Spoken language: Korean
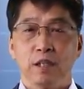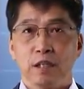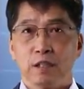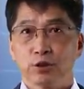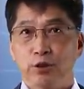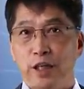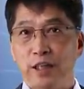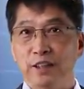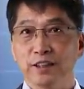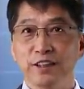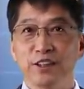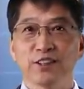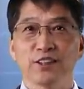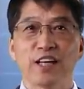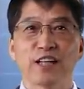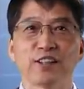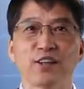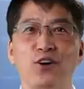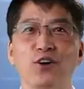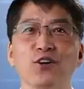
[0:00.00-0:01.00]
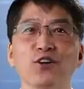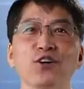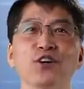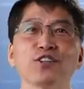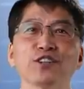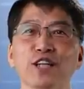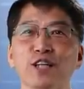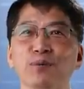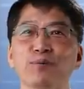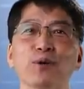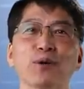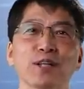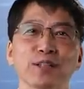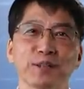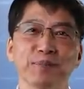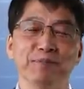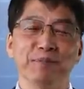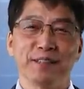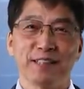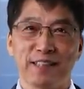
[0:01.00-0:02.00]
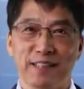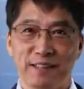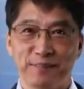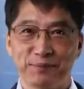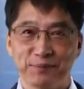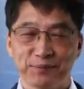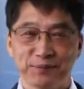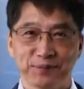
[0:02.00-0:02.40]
최근 일어나는 언어 현상을 보겠습니다.